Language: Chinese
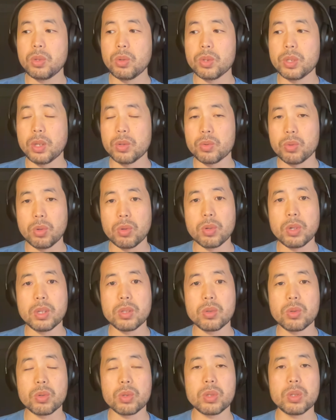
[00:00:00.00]
就像所有
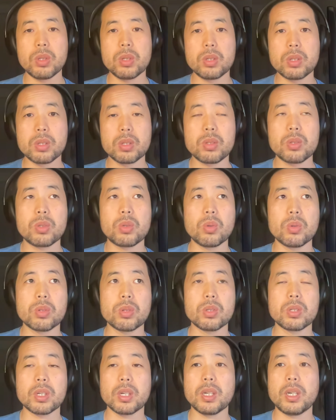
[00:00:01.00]
人都是就
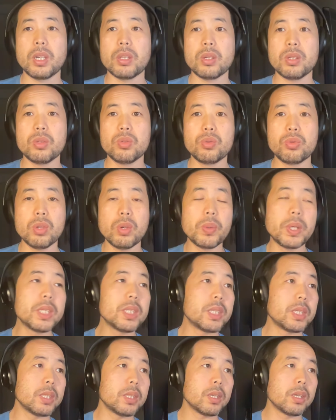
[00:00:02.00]
是这个样子，你学
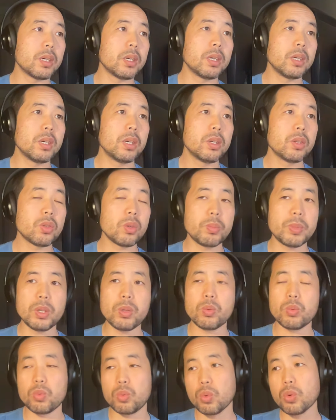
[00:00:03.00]
围棋，对不对？